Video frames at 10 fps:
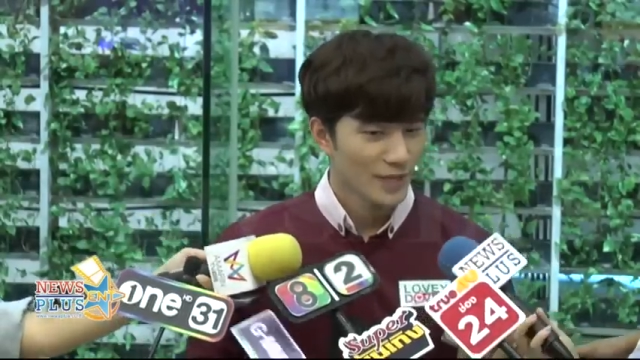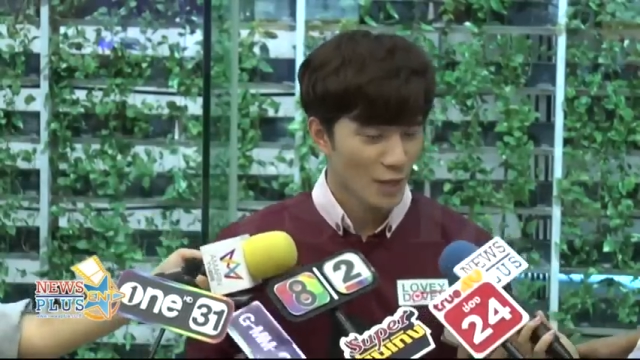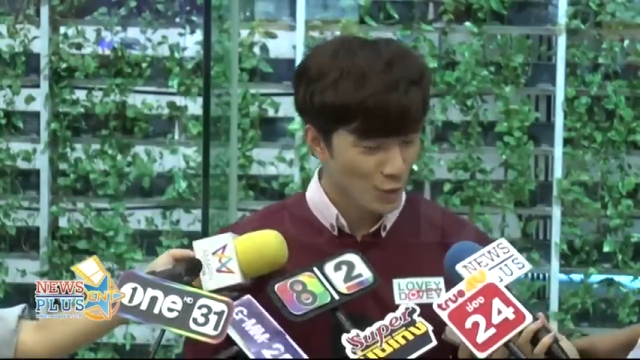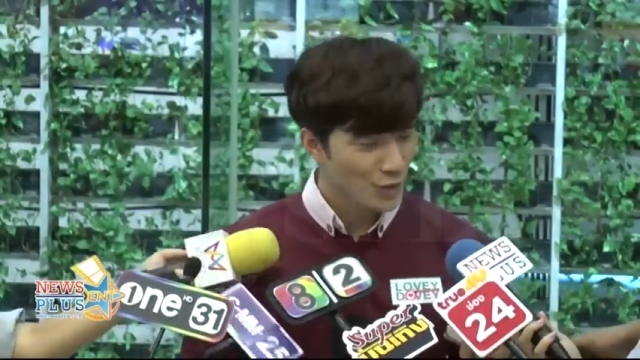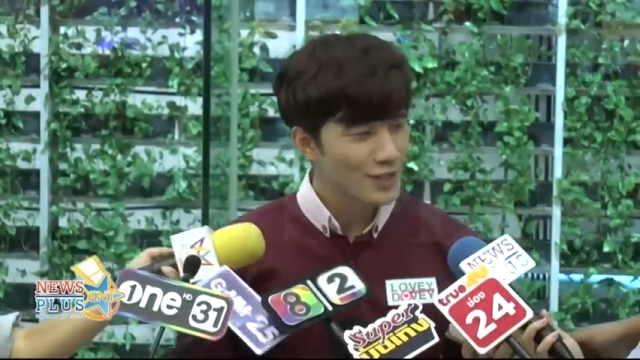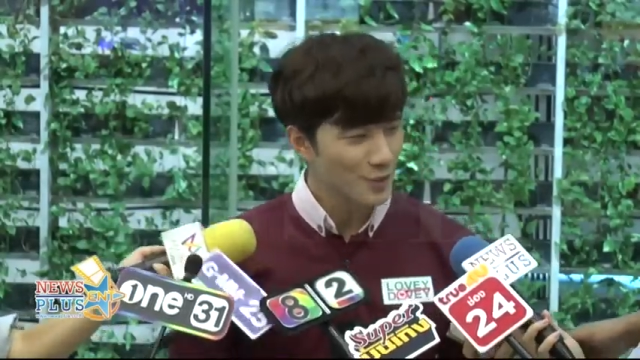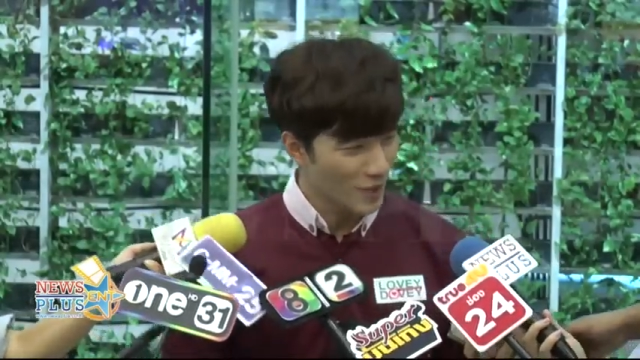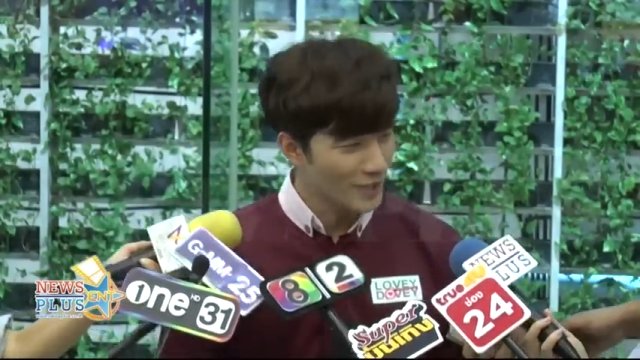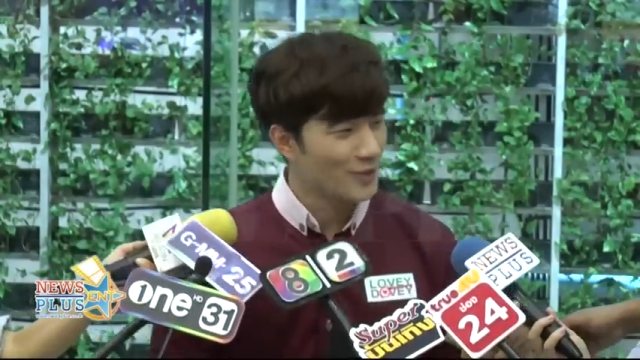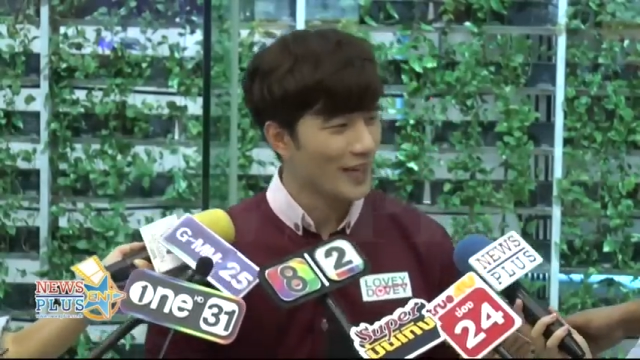เอาช่วงนี้7
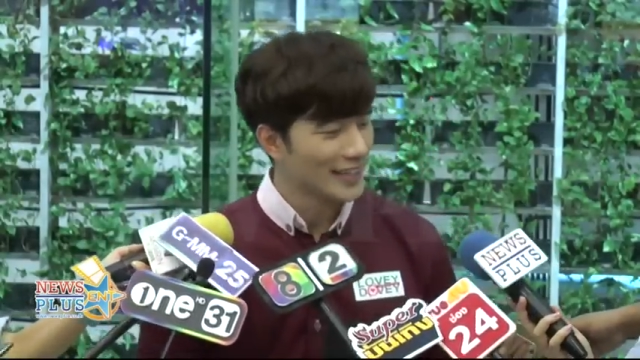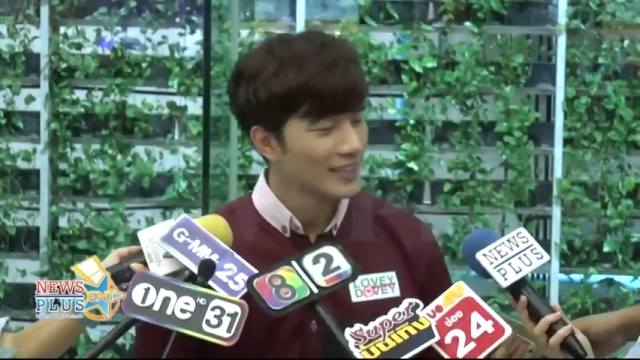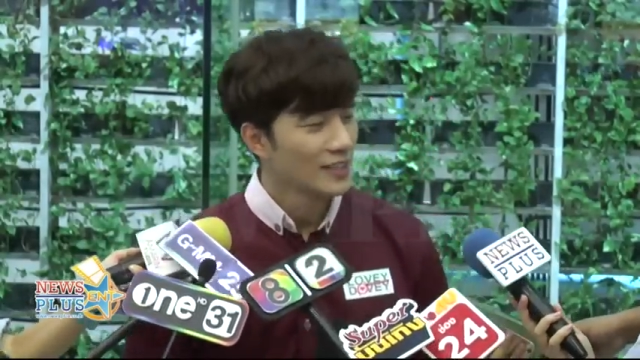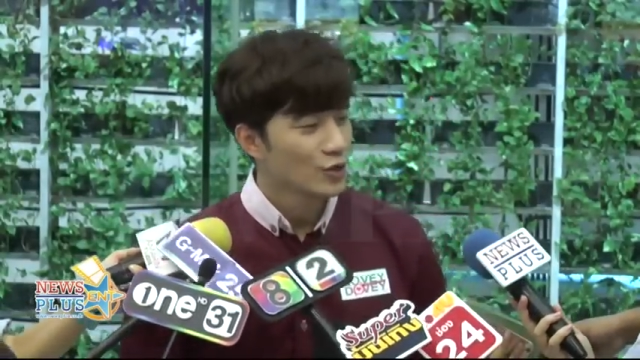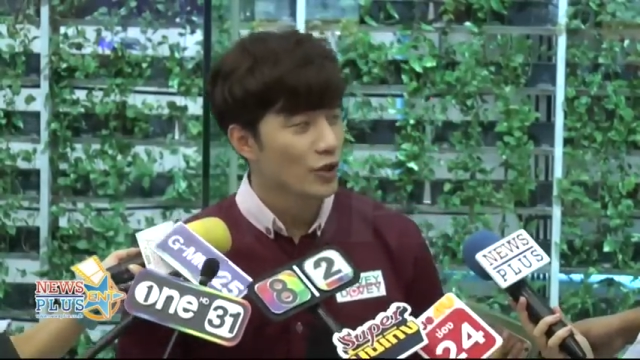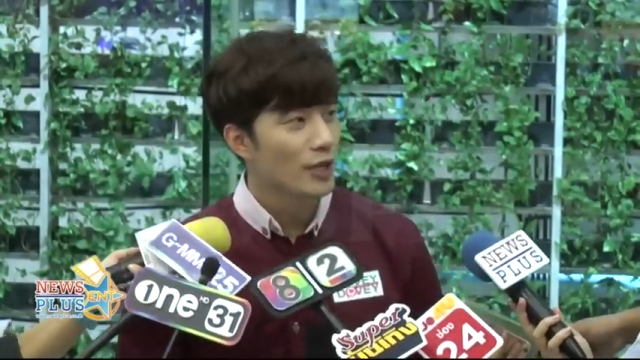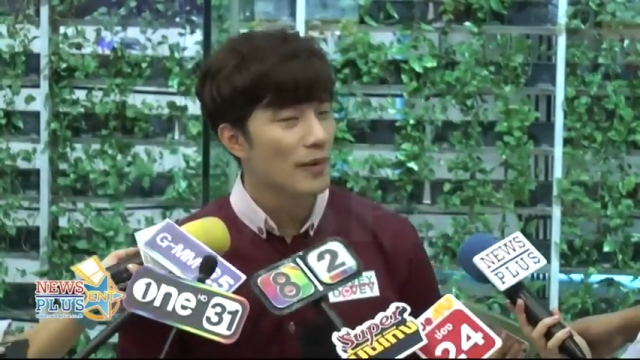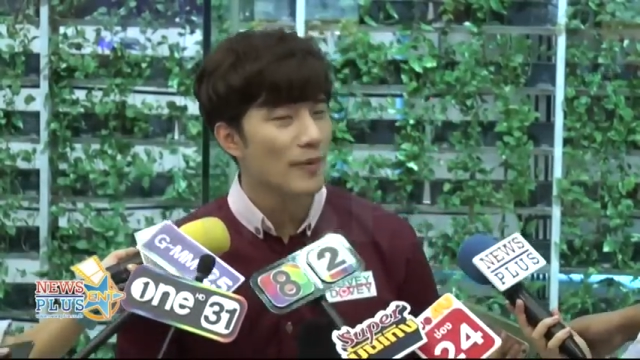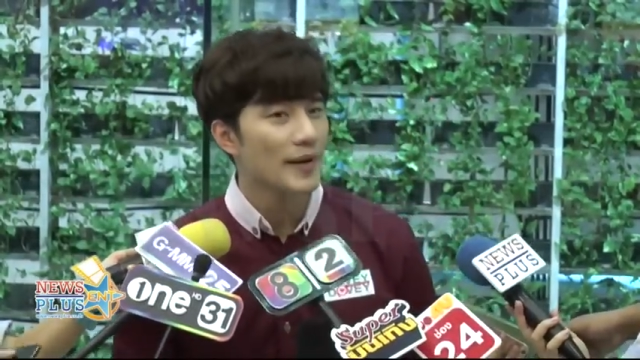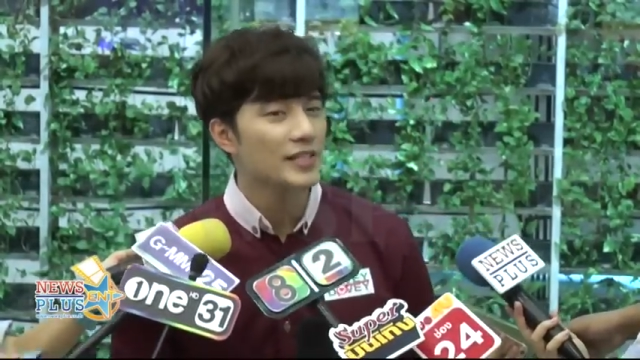วันอยู่นะ ช่วงนี้
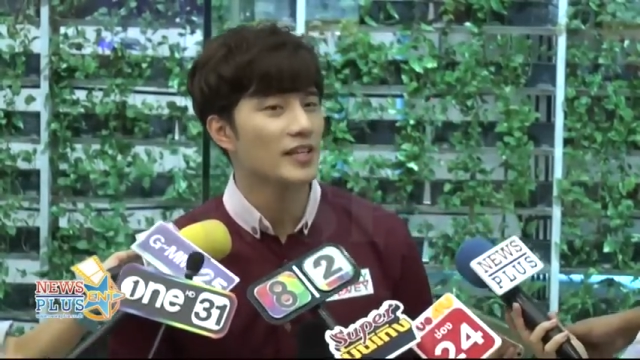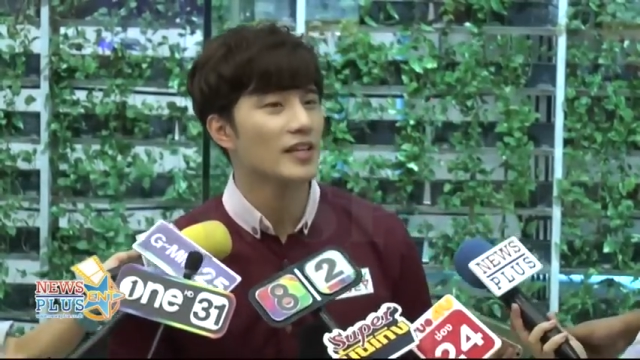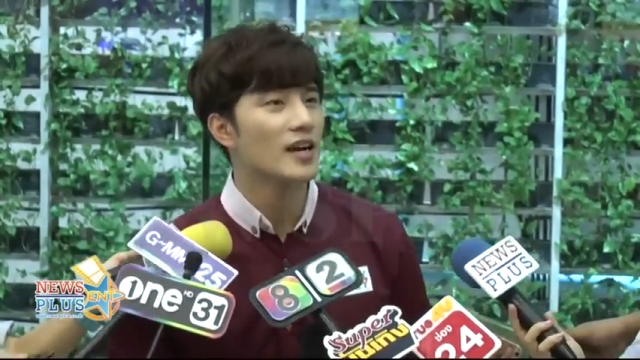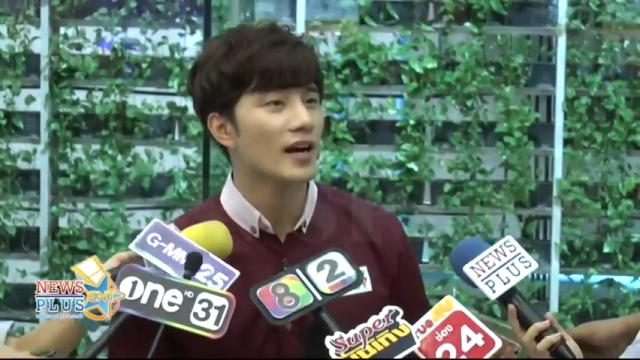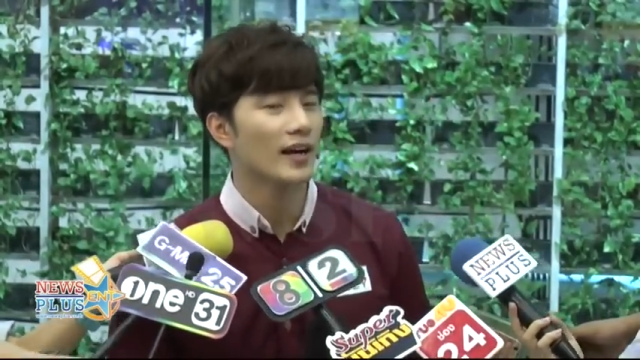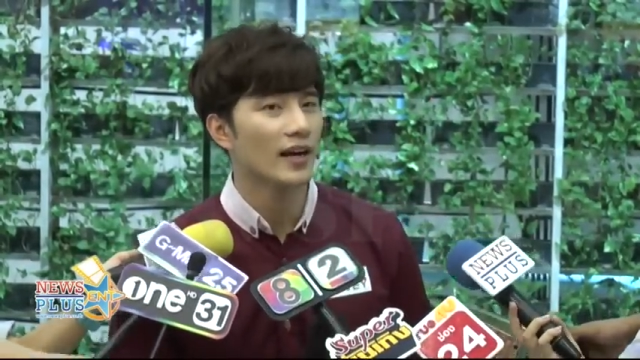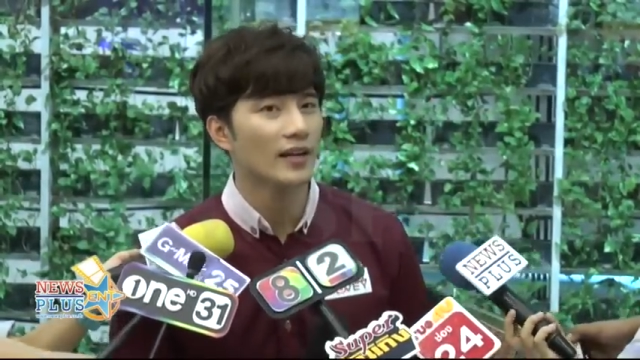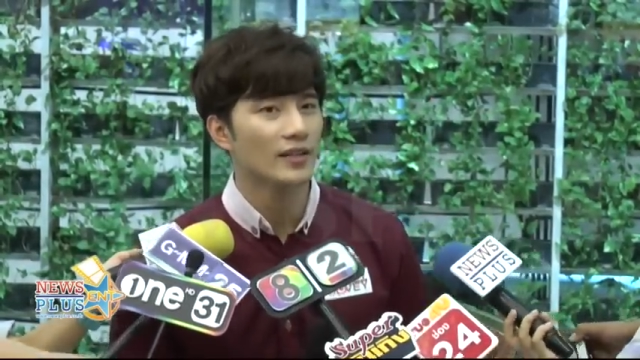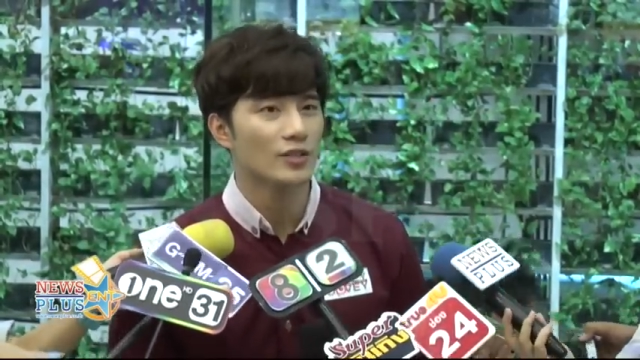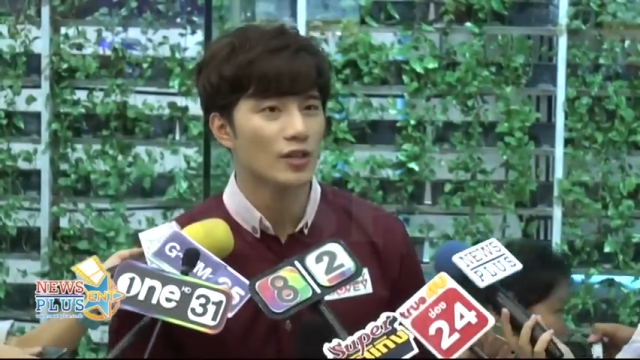มีประมาณ4เรื่องฮะ
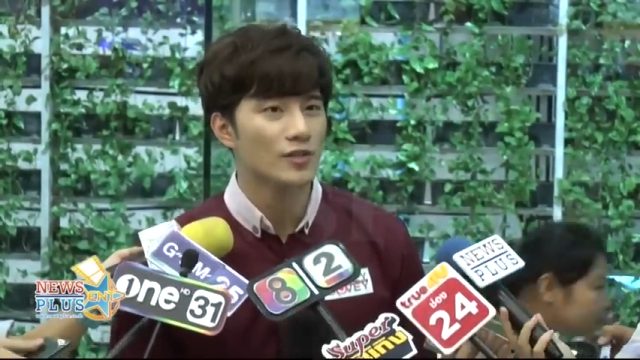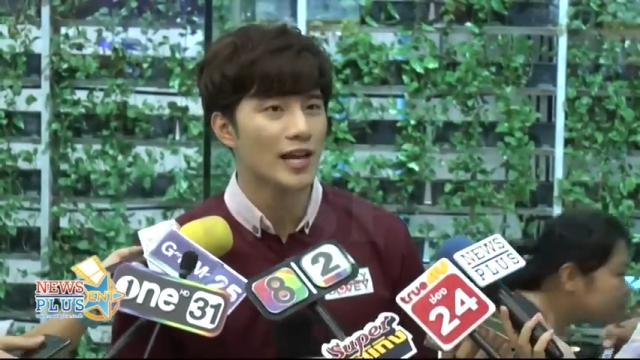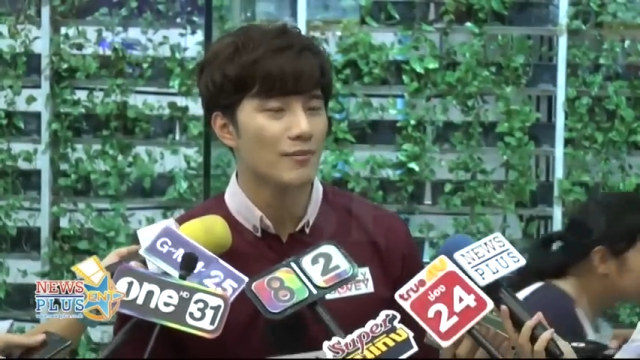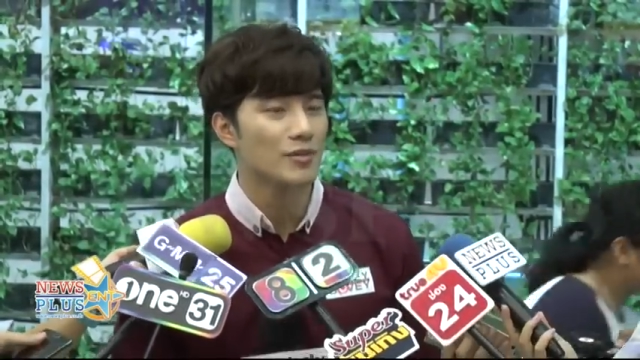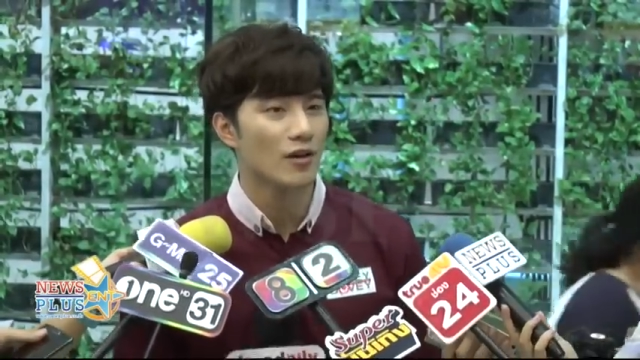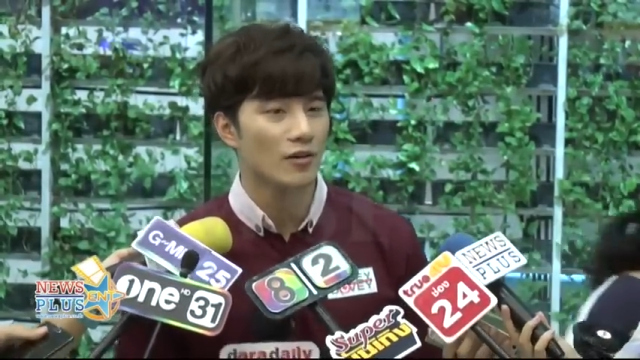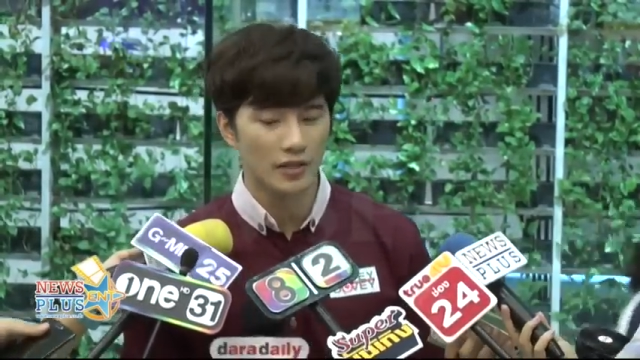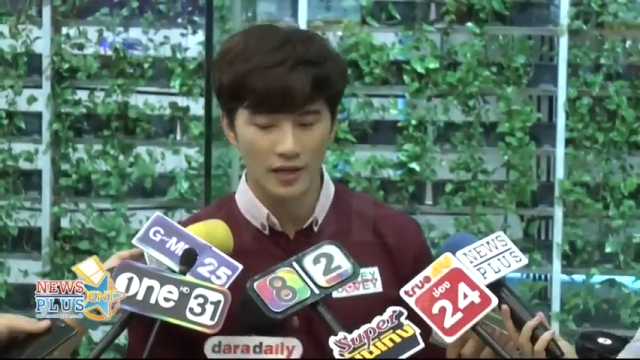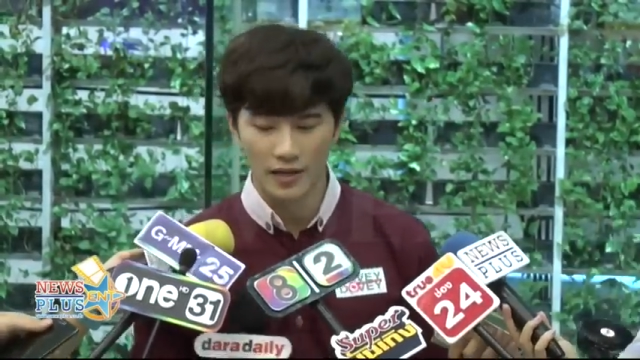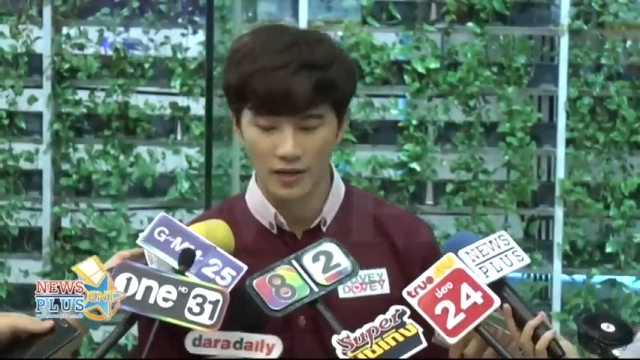ช่อง 3 2
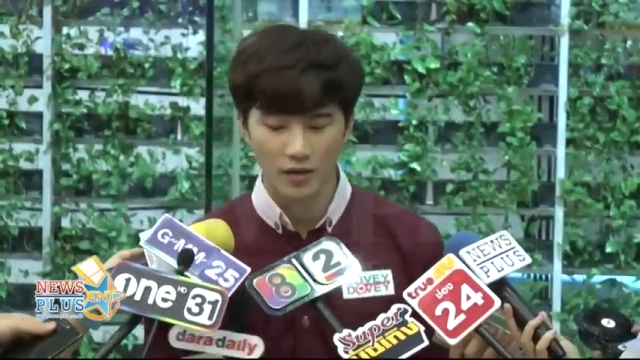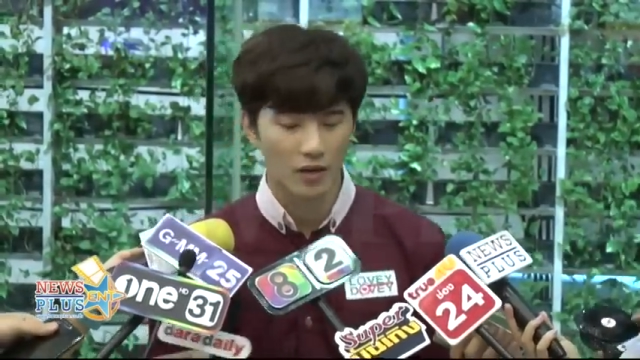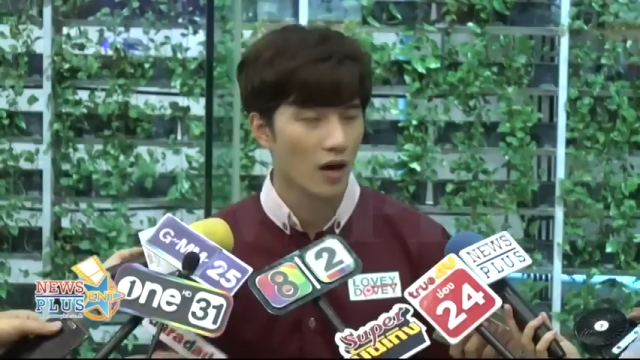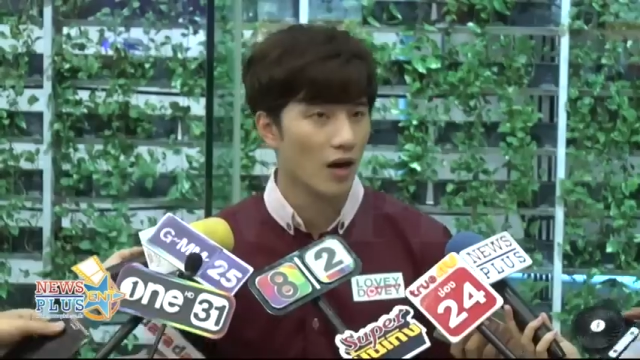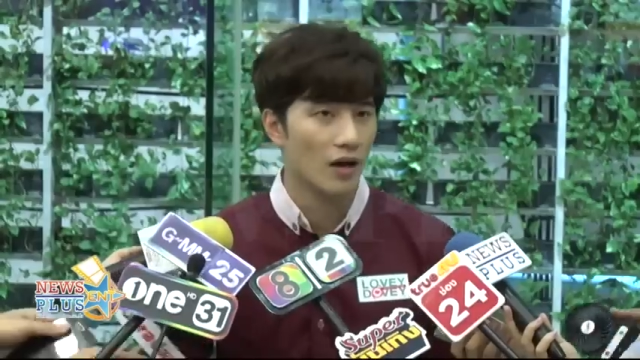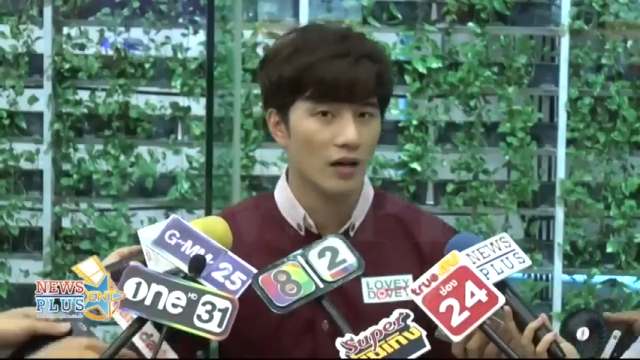เรื่องแล้วก็